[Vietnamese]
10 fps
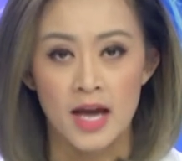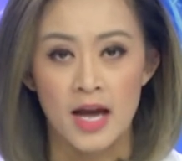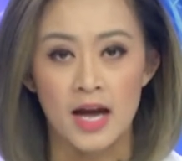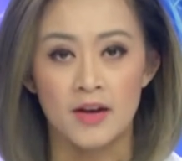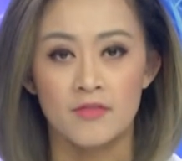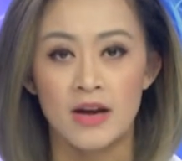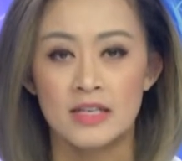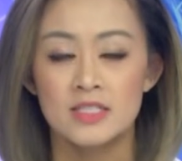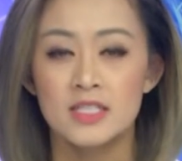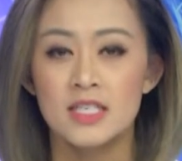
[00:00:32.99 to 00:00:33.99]
À,
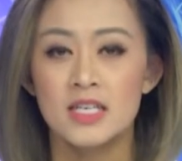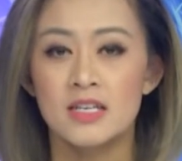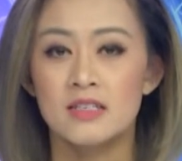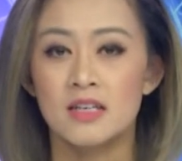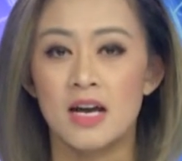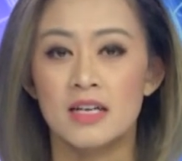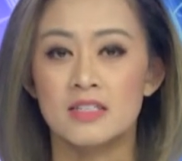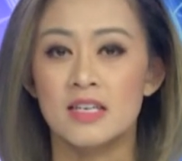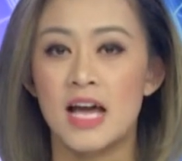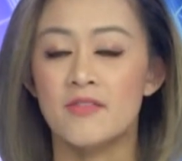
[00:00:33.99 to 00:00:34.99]
và trước khi được à,
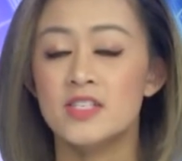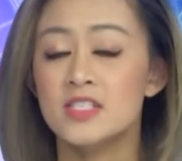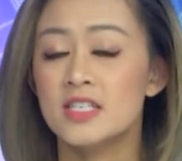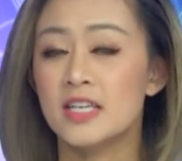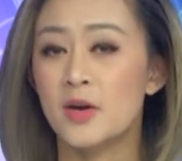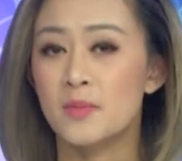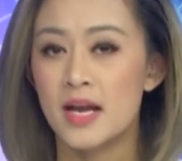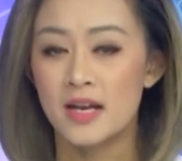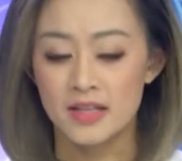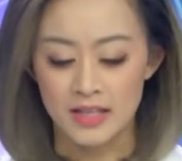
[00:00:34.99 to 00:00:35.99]
trở lại với chương trình ngày hôm
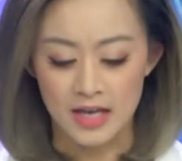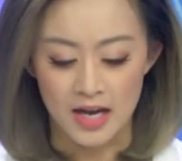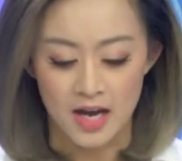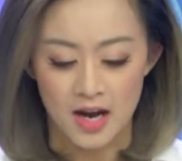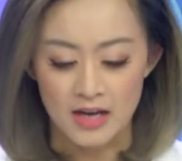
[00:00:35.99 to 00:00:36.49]
nay đó thì à,